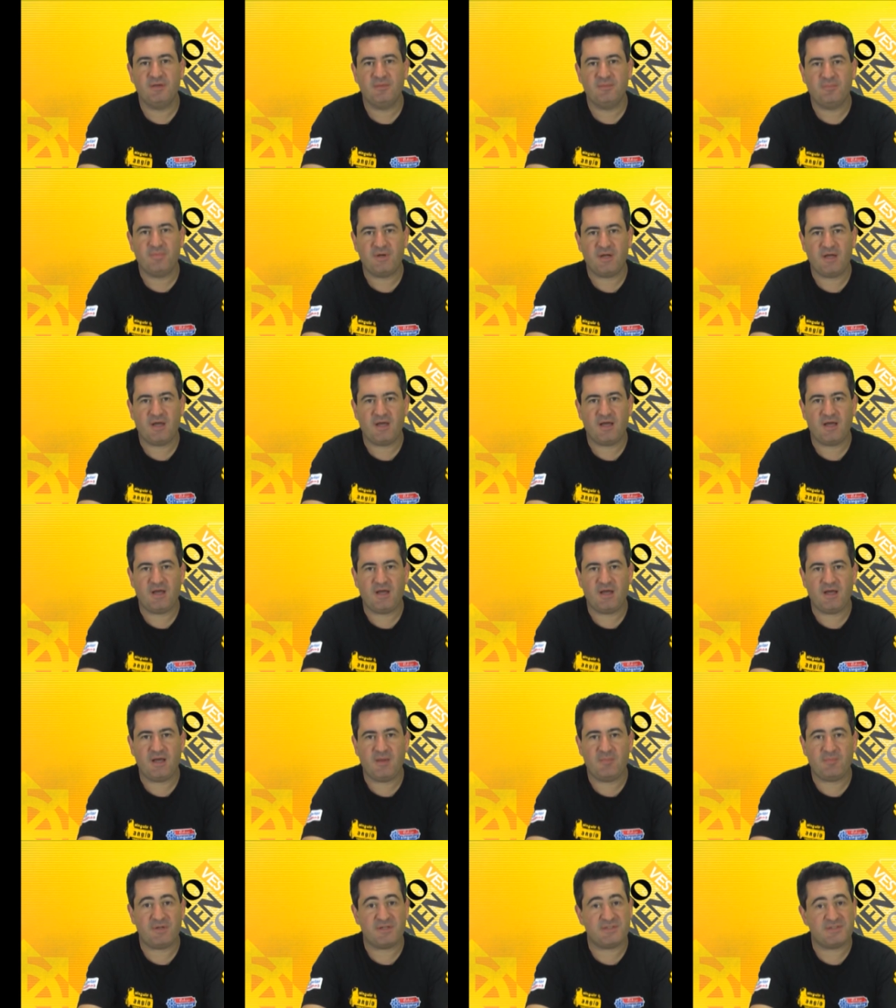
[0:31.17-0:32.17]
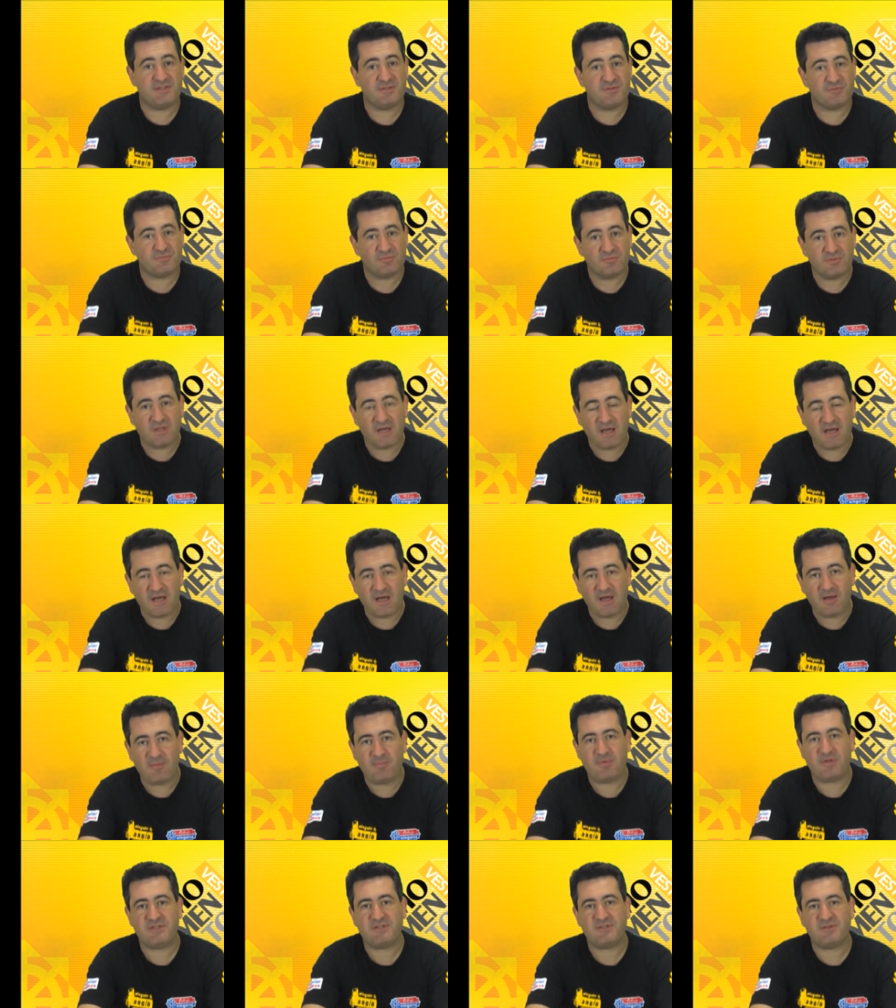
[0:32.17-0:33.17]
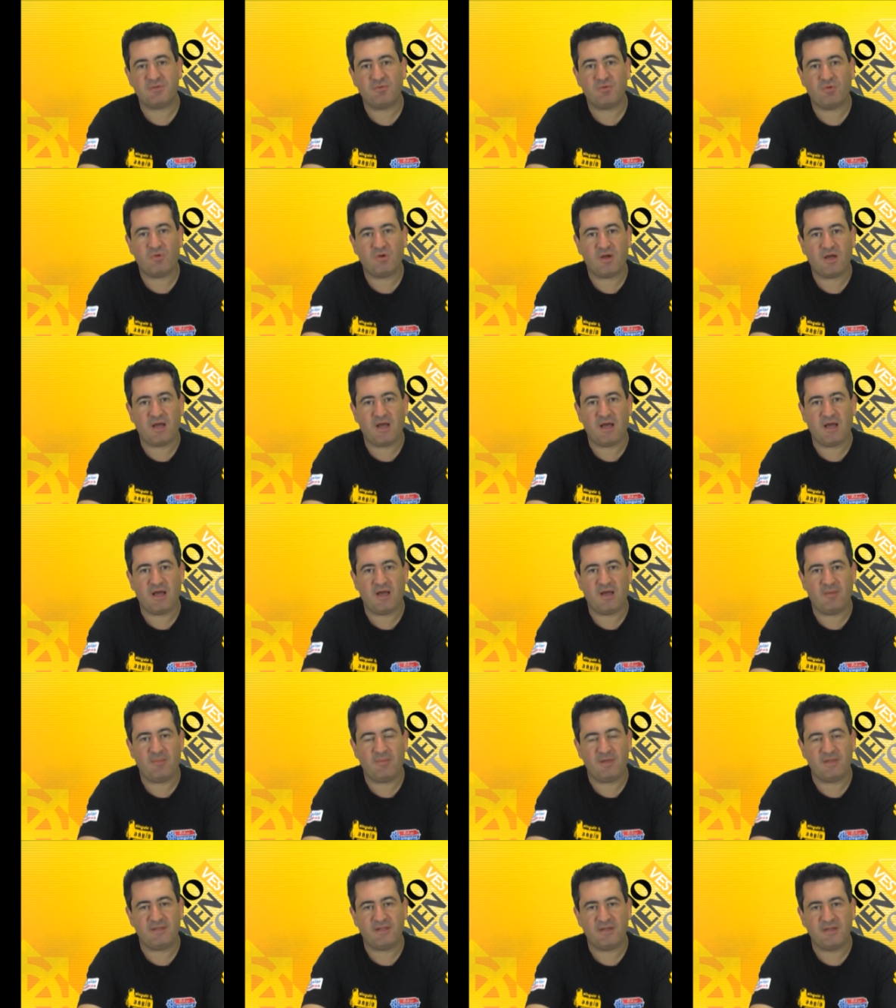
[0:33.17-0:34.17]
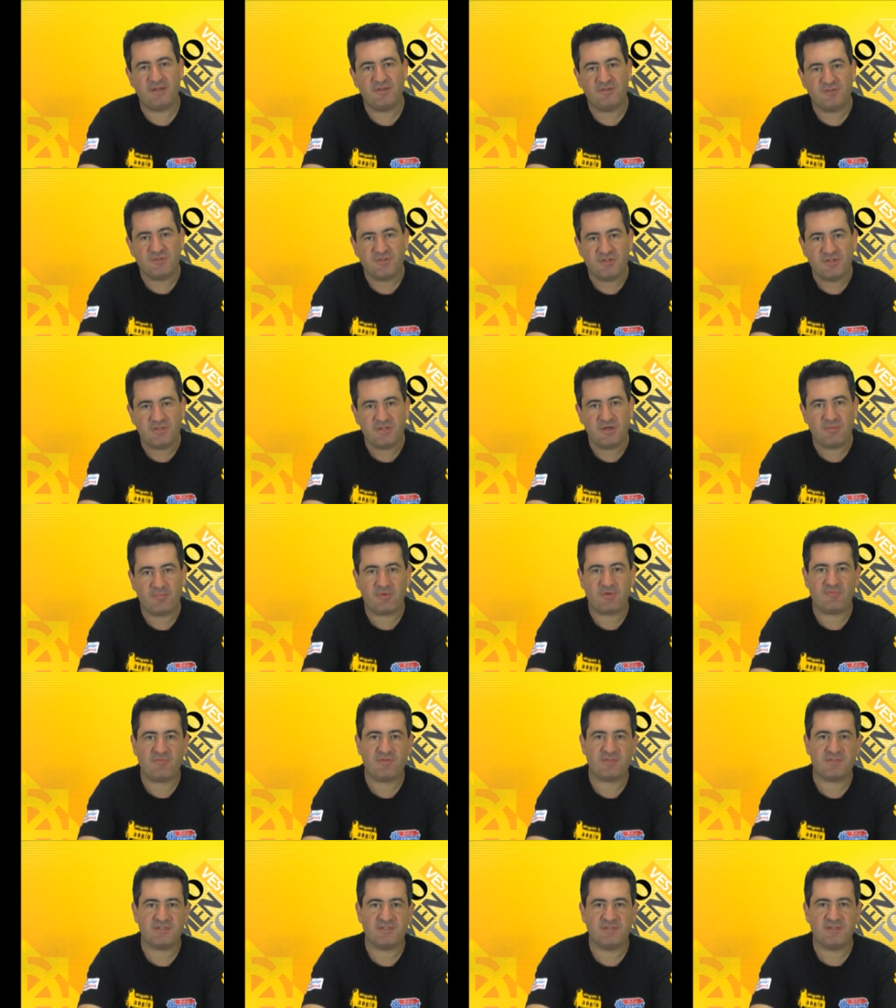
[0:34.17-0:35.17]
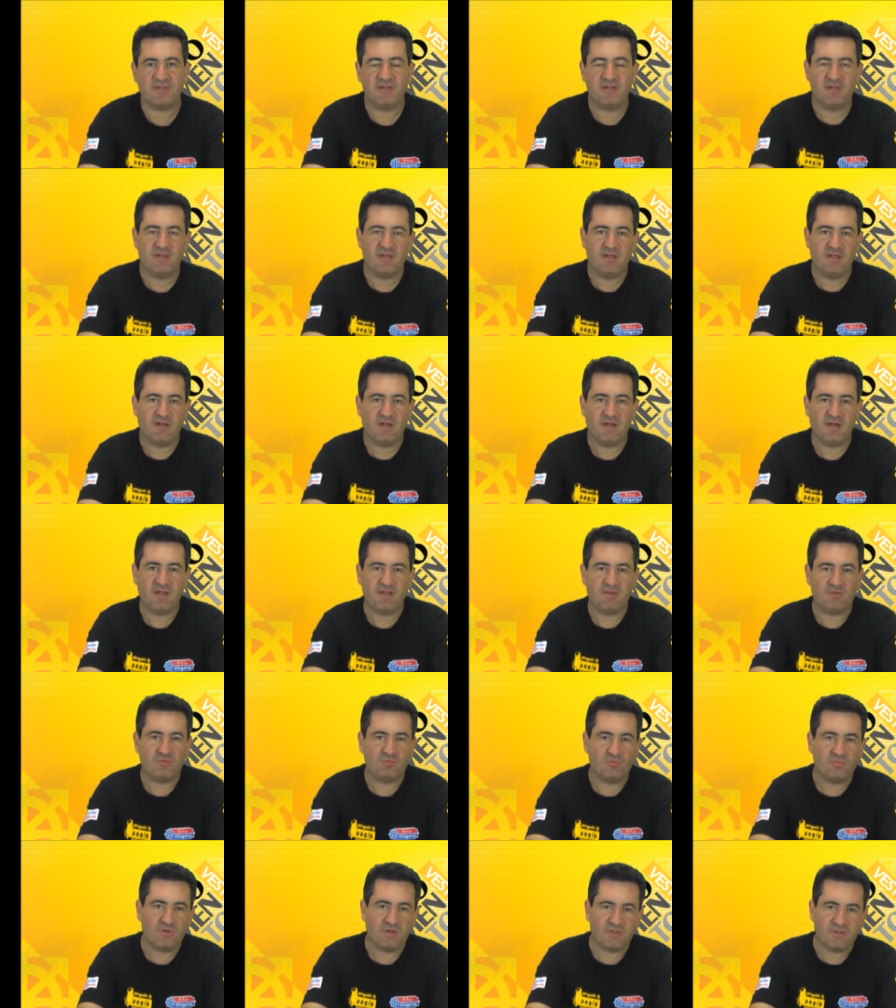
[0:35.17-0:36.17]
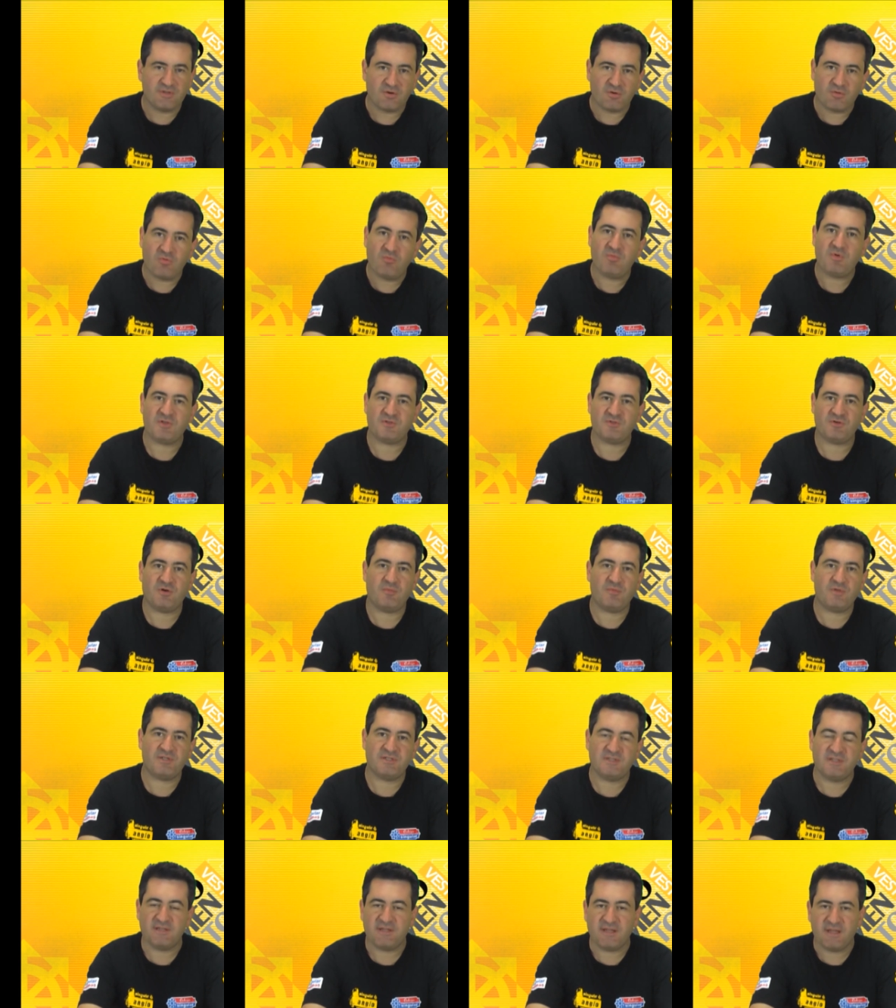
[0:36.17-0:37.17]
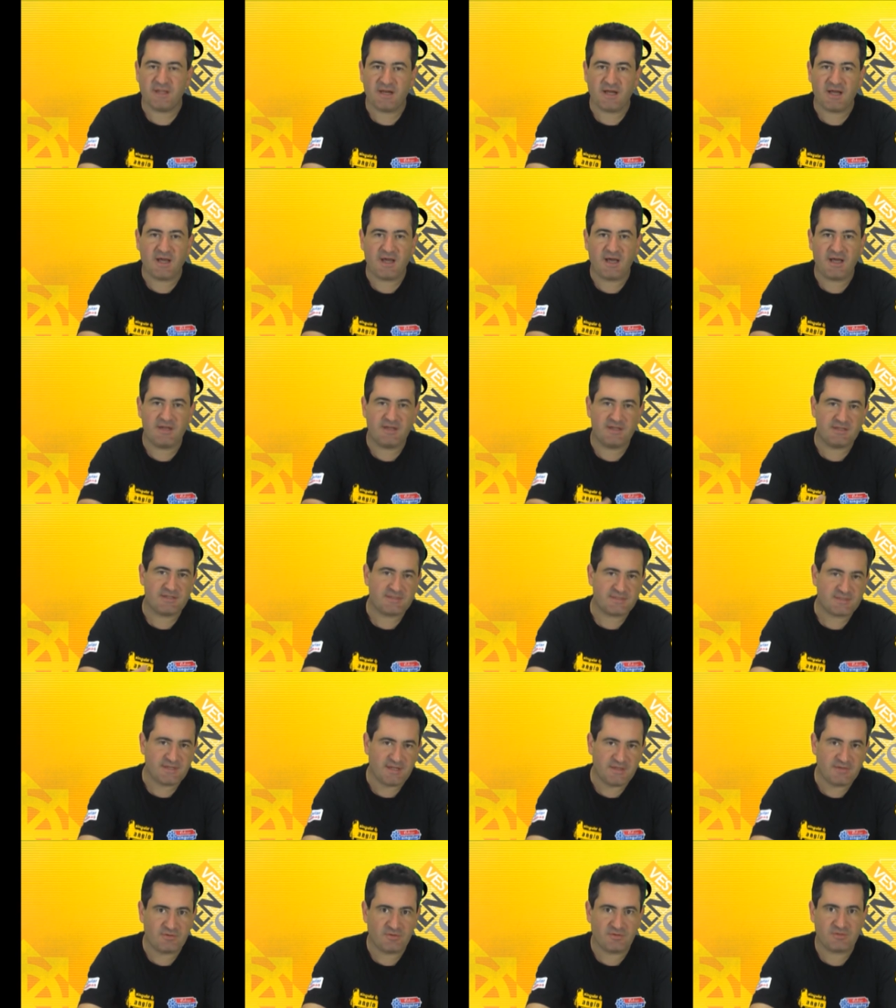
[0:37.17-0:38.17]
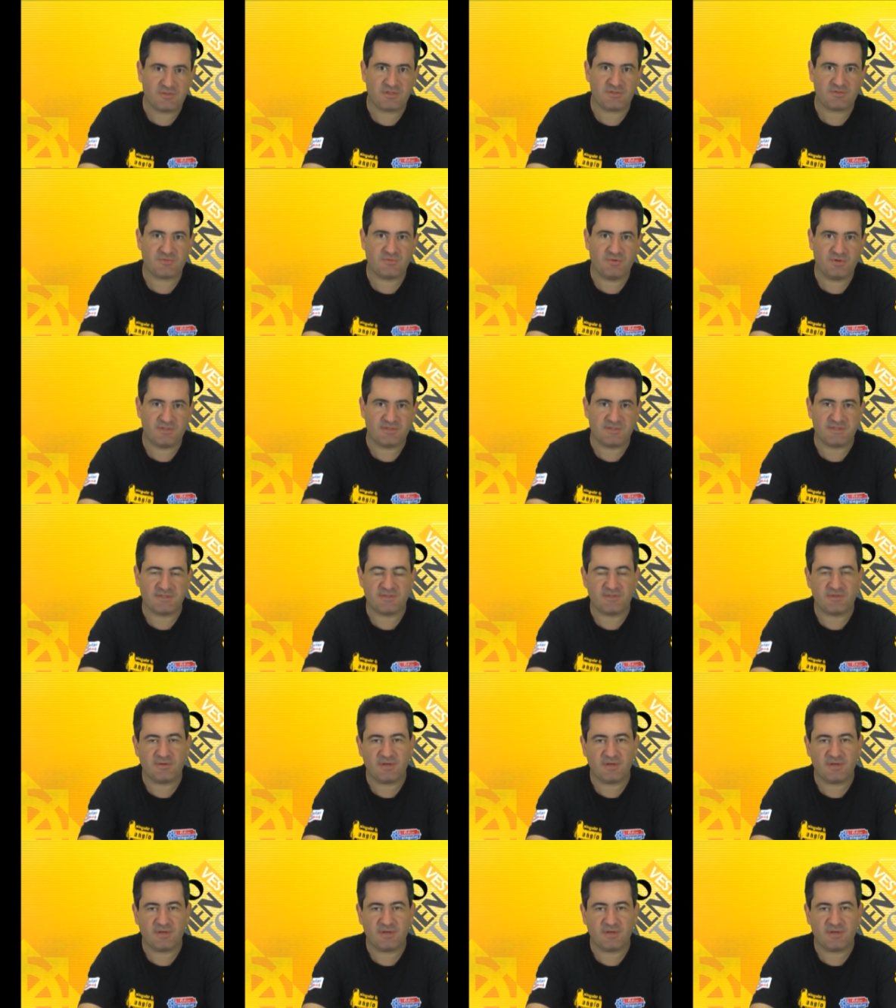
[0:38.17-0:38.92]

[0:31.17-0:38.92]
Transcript: para se estudar, para se colocar a matéria em dia, para fazer leitura de algumas obras literárias, entre outras coisas.